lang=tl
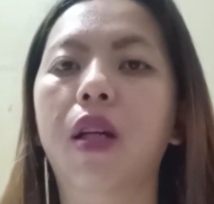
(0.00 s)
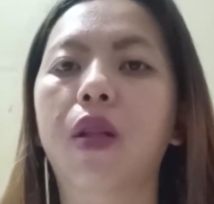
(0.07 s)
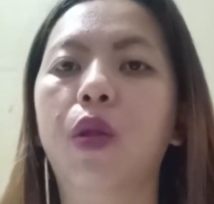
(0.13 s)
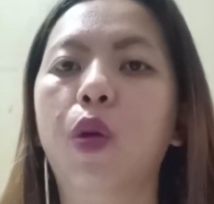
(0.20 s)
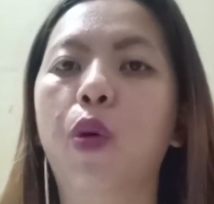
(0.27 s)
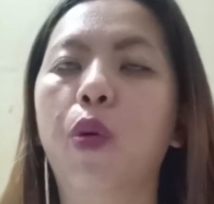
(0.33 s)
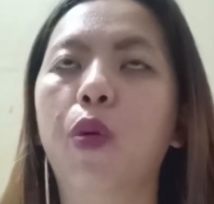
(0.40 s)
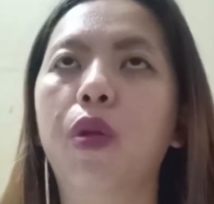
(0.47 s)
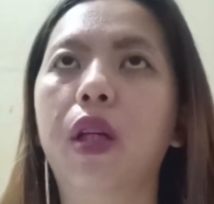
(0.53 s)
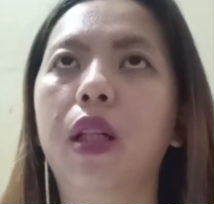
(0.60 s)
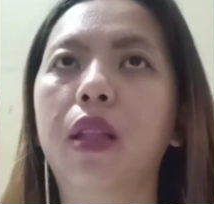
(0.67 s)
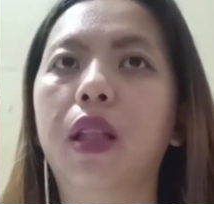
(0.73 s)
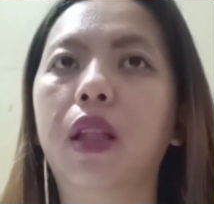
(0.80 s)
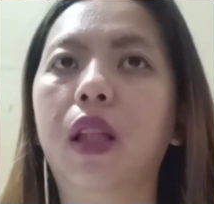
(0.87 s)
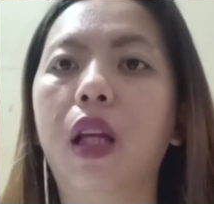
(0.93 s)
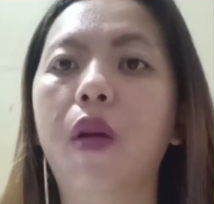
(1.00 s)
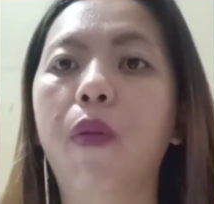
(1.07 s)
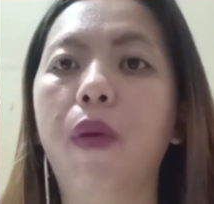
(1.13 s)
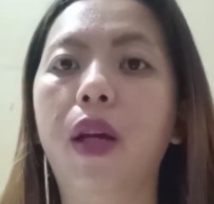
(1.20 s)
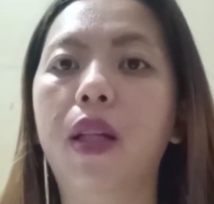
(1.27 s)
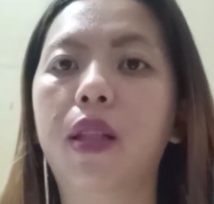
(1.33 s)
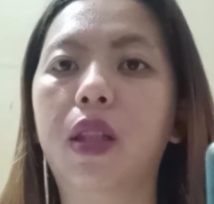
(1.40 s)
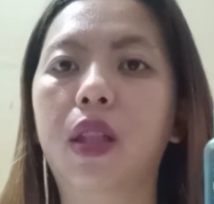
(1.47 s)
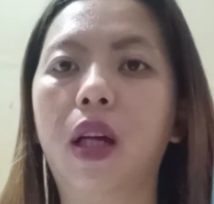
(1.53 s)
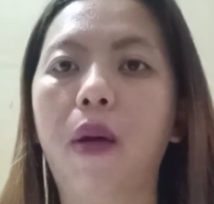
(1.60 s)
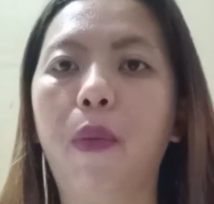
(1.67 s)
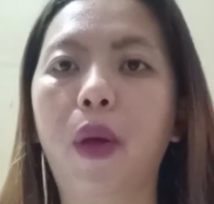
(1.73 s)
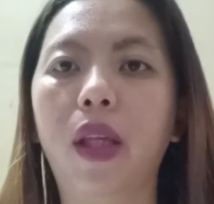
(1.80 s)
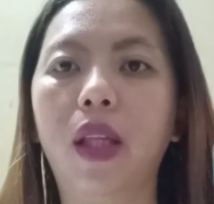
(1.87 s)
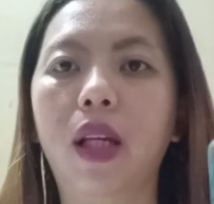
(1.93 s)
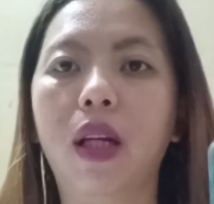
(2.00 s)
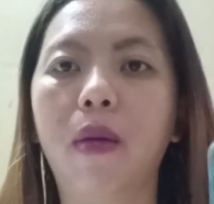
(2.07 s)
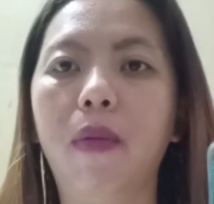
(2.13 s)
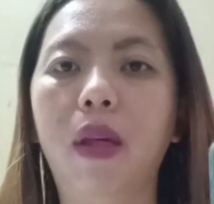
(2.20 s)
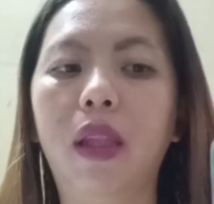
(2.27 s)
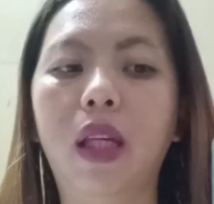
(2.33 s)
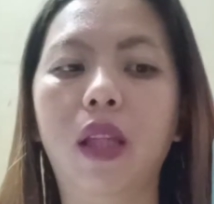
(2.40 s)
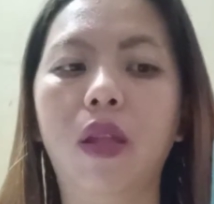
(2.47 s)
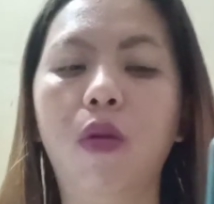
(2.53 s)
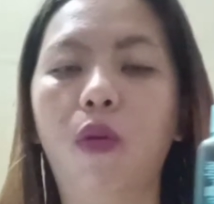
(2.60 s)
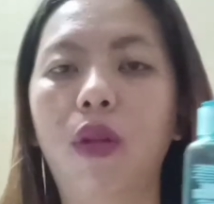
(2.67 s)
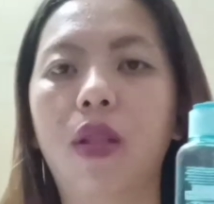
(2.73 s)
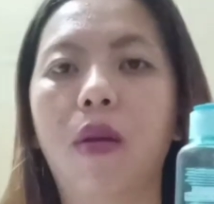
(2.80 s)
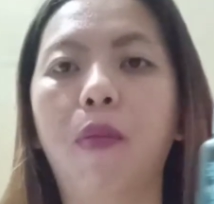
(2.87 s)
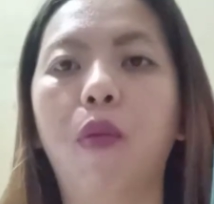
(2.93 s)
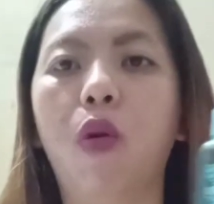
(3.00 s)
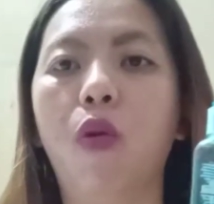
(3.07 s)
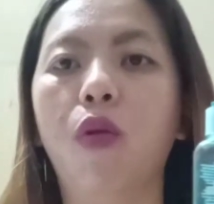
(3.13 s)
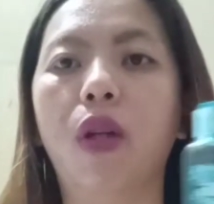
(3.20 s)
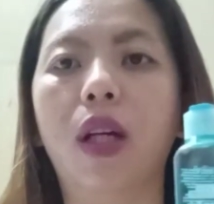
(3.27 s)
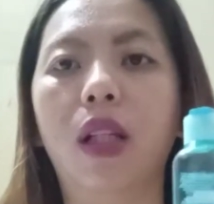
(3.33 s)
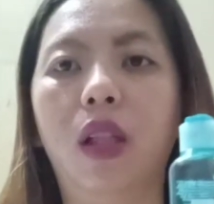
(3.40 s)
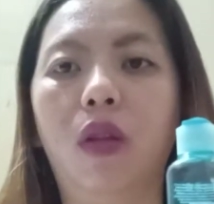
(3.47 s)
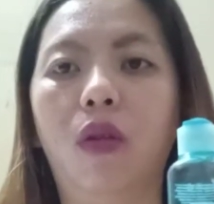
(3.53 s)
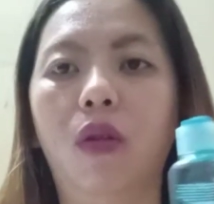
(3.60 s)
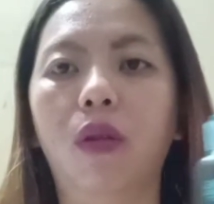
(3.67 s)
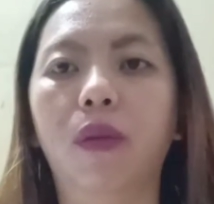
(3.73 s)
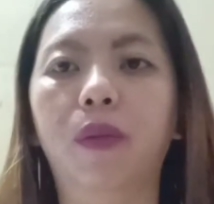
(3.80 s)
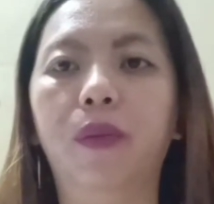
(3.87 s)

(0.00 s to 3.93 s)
So, nasa 3 weeks siya pwedeng gamitin yung isang buong ganito.